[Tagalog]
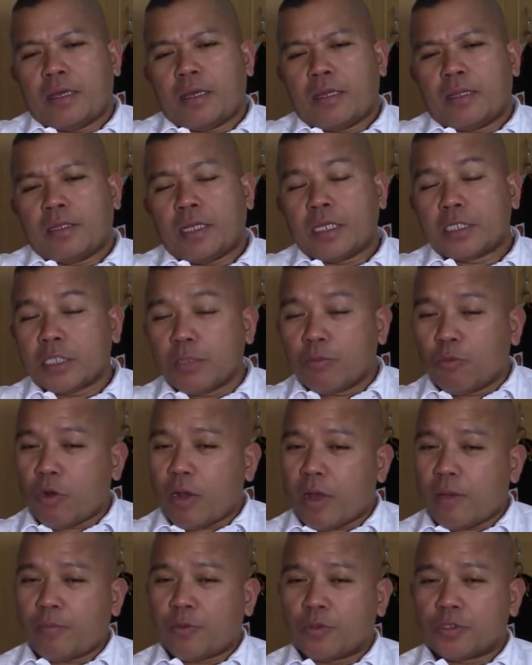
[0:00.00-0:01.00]

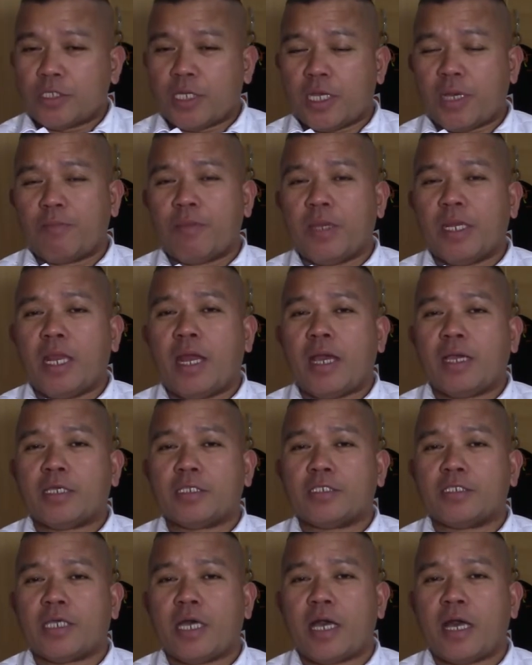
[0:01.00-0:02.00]
Nagsimula po siya bilang
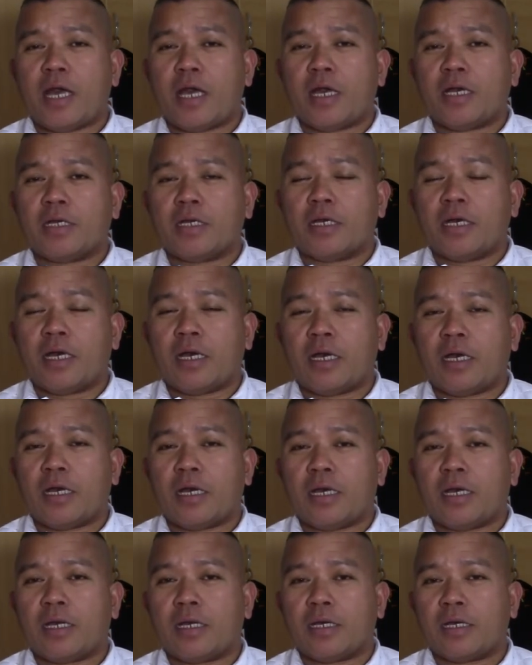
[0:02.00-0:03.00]
isang
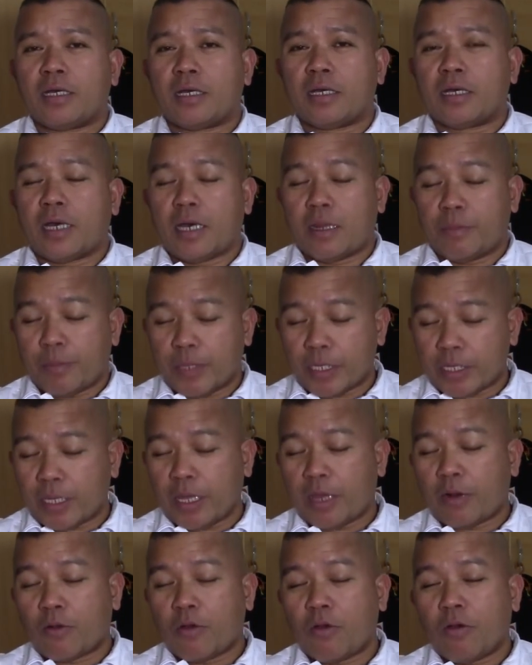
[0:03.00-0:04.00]
uh,
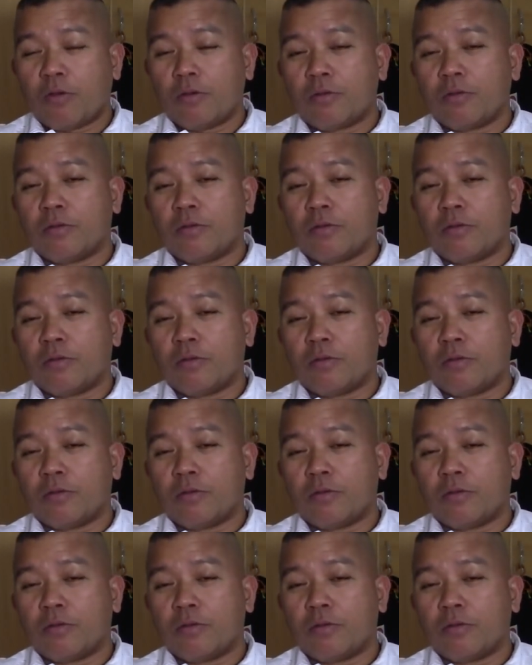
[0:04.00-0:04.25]
karpintero.